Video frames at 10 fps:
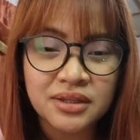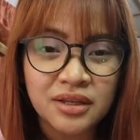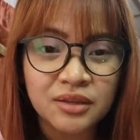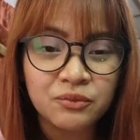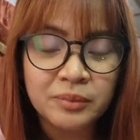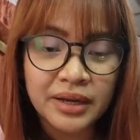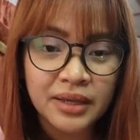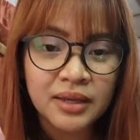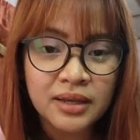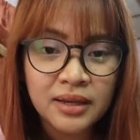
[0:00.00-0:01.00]
it
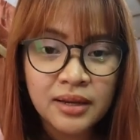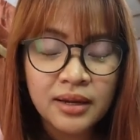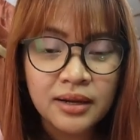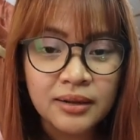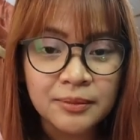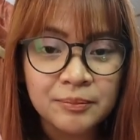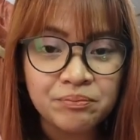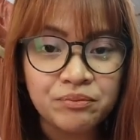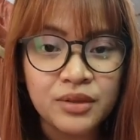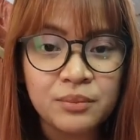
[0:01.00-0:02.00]
by
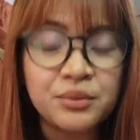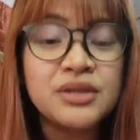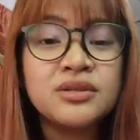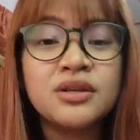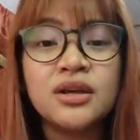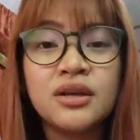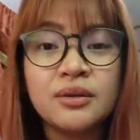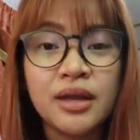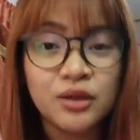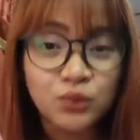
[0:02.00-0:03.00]
um, praising
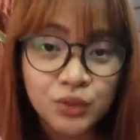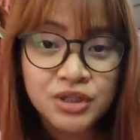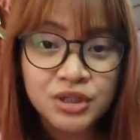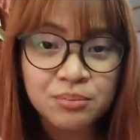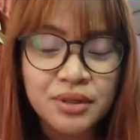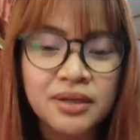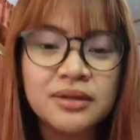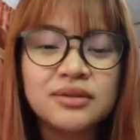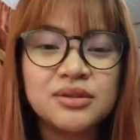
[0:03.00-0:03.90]
and worshiping.